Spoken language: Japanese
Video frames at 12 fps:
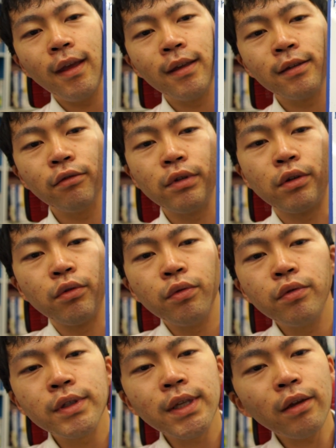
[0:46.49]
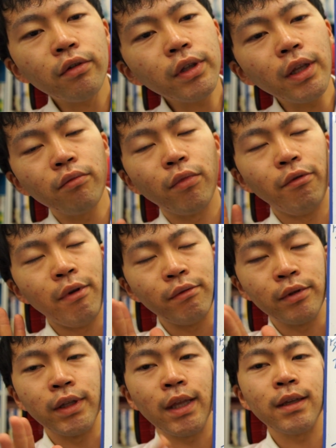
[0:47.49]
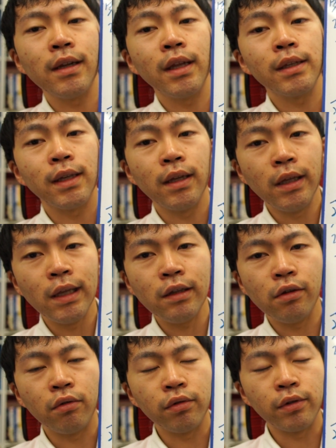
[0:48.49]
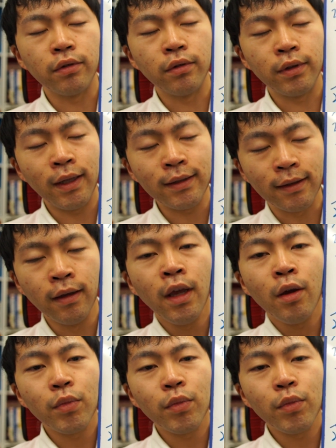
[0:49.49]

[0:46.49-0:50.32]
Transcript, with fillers: えー、そういう工夫していくっていうのもウェブのデザイナーさんにできることです。